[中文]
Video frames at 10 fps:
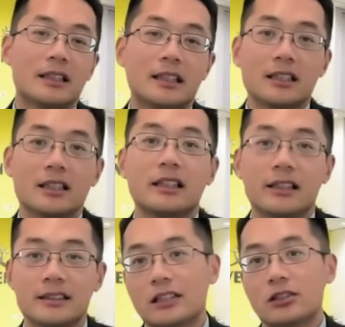那你这个
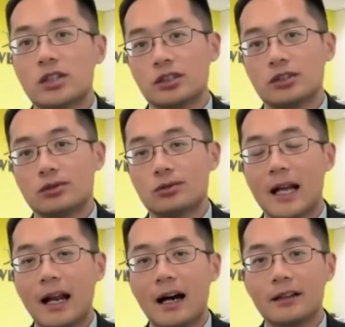领先优势就
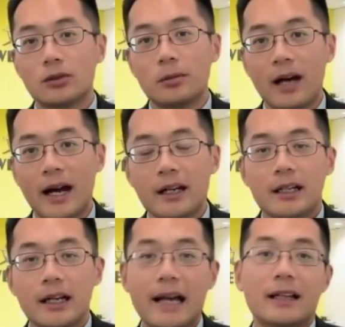出来了，对不对？
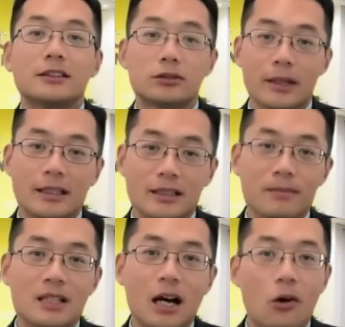对，哎，所以
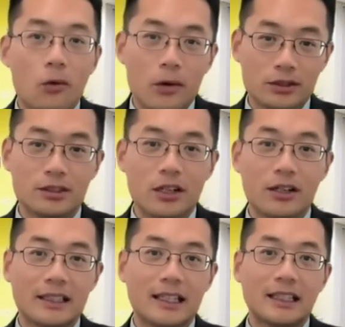这么着，我就
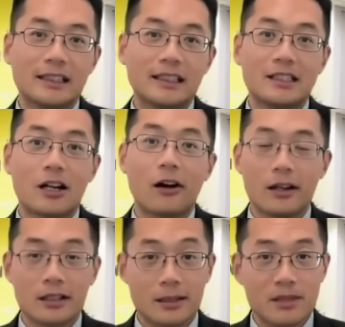教给大家第一招
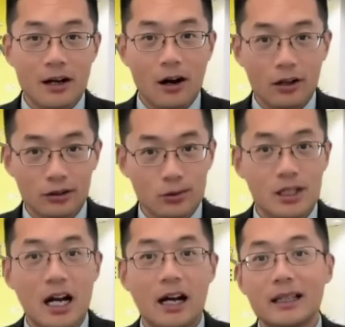了，什么招儿？
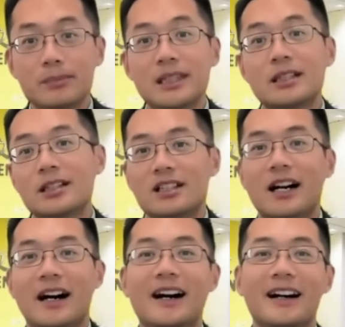多上 AP 课
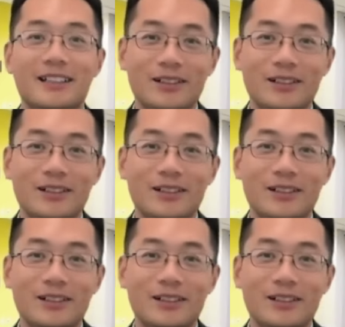程，